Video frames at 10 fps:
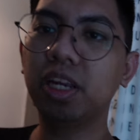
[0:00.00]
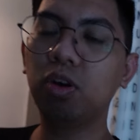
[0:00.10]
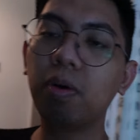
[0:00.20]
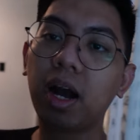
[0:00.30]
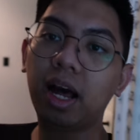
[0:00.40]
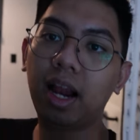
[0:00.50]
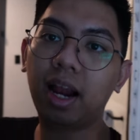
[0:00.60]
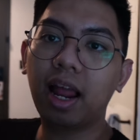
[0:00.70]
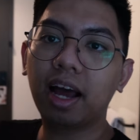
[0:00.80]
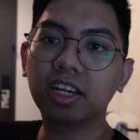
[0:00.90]
ini gue
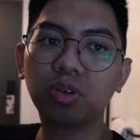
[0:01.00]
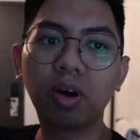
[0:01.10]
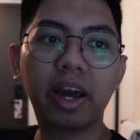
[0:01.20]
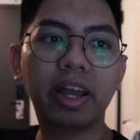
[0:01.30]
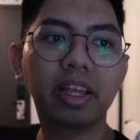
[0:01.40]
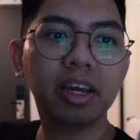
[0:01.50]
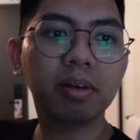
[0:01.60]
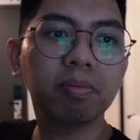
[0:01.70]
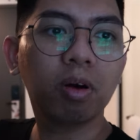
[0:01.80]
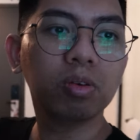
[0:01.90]
bakal langsung
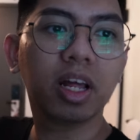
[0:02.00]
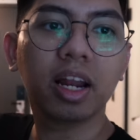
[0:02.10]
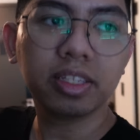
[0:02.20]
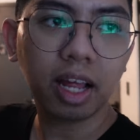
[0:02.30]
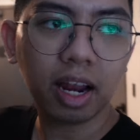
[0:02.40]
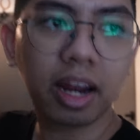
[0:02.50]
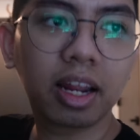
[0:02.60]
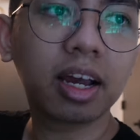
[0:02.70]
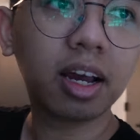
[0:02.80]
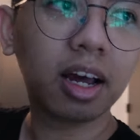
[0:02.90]
kayaknya mau
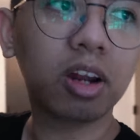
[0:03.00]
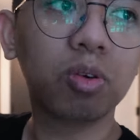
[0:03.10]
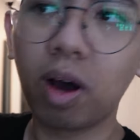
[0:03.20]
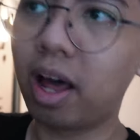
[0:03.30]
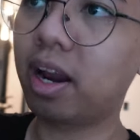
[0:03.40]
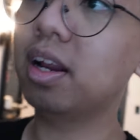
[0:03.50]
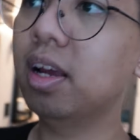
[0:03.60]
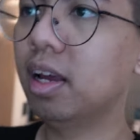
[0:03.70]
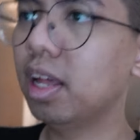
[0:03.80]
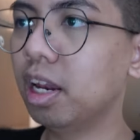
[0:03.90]
jalan-jalan ke luar.
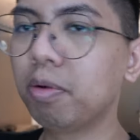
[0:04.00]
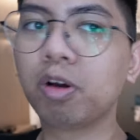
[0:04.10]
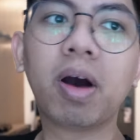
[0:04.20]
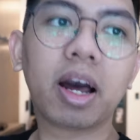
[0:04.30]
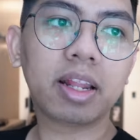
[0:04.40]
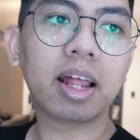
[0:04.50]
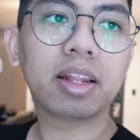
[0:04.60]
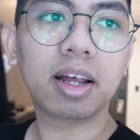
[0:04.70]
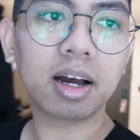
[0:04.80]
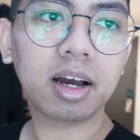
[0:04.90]
Ini baru banget
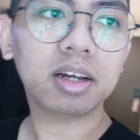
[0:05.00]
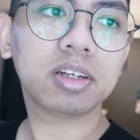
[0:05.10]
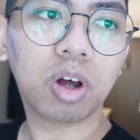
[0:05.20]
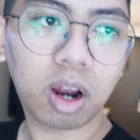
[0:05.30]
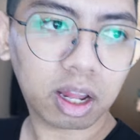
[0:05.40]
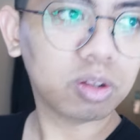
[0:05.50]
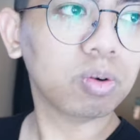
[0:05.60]
datang, sholat